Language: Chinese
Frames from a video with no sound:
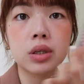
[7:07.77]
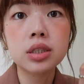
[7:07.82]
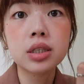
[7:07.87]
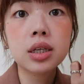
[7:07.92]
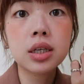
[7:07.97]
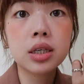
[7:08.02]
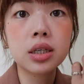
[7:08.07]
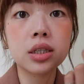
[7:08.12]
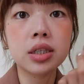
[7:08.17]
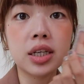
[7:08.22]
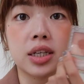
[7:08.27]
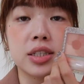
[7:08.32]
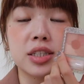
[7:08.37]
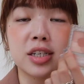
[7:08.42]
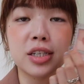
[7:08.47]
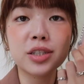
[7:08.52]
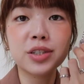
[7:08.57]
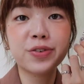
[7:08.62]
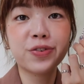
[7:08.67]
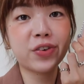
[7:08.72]
这个颜
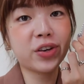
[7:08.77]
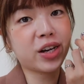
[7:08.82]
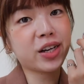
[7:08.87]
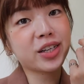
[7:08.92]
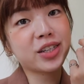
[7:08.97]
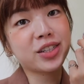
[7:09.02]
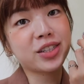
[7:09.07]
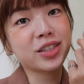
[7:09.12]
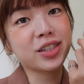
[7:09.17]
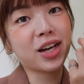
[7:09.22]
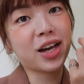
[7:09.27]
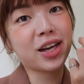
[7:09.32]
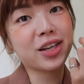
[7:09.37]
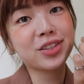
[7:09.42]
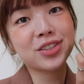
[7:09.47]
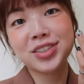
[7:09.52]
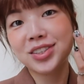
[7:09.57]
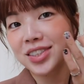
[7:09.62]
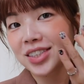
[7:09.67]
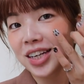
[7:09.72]
色是非常可爱，
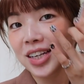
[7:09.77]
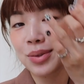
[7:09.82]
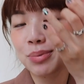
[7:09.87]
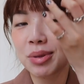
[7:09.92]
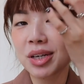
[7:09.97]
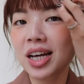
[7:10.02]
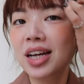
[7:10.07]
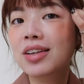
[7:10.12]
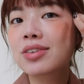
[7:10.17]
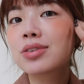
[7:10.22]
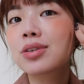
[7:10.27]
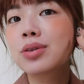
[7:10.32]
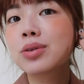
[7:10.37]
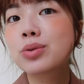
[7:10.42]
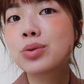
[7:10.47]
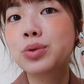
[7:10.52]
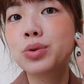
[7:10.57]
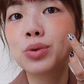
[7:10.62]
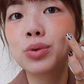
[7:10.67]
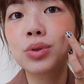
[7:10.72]
就是现在你们看到这种
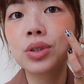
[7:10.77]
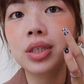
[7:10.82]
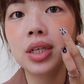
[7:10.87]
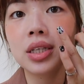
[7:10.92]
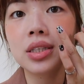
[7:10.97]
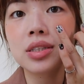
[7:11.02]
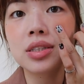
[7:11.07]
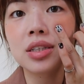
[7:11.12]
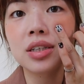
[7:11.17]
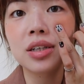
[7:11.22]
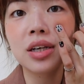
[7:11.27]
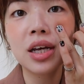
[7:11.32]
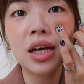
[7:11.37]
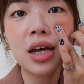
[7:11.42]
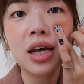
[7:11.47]
橘橘的颜色，